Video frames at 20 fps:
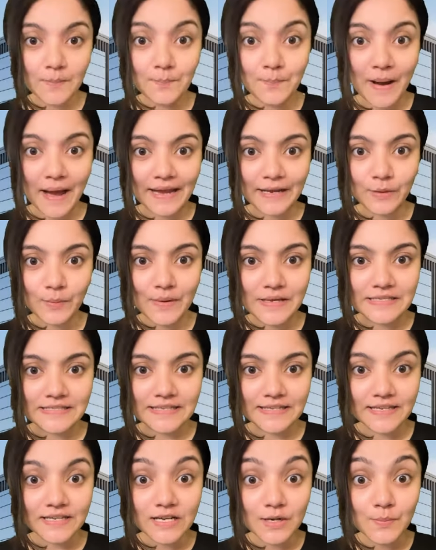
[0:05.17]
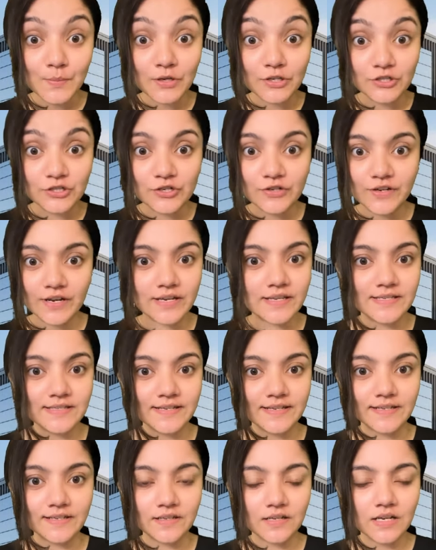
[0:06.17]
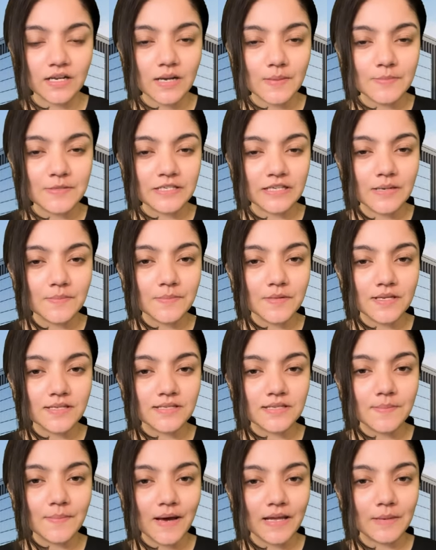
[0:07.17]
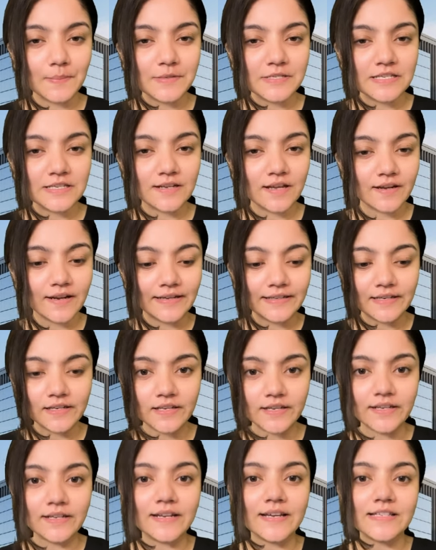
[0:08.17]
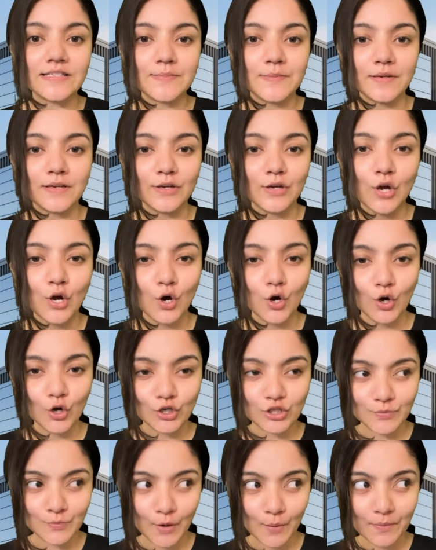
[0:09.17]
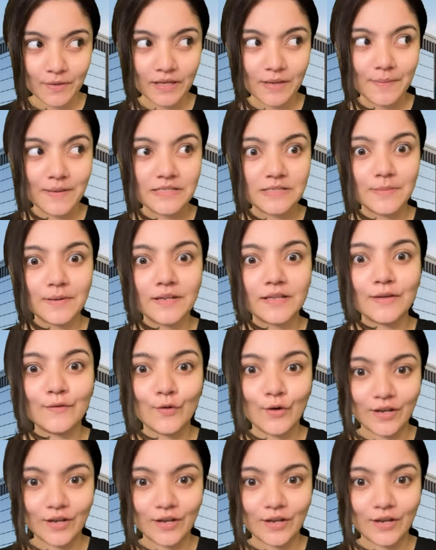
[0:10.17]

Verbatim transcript: बाय इन्वेस्टिंग इन कमर्शियल रियल एस्टेट कम से कम 10 से 12 परसेंट का रेंटल यील्ड है इसमें और जो प्रॉपर्टी के पैसे बढ़ते हैं वो